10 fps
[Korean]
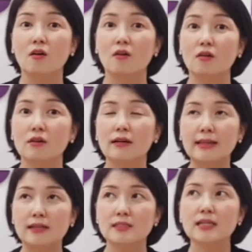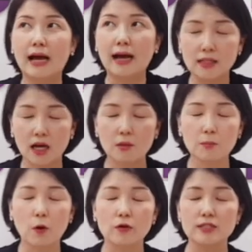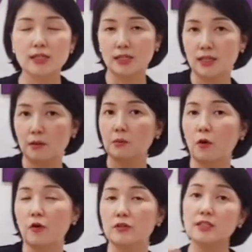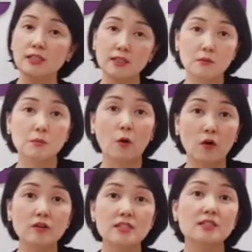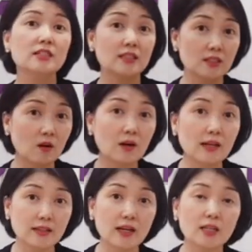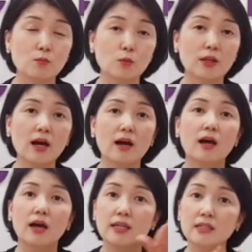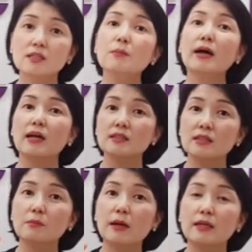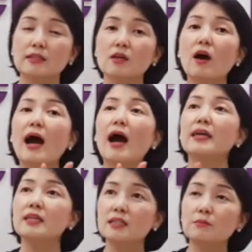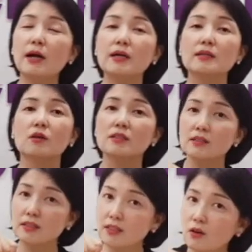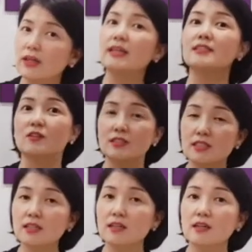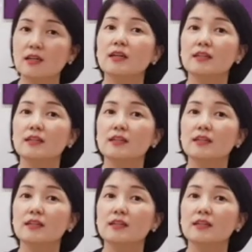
어, 단지 아, 이 다음이 뭐였지? 이 다음이 뭐였지? 이 다음이 뭐였지를 기억한다기보다 이 음악의 흐름 안에서 아, 이 음악에서는 이렇게 했었지?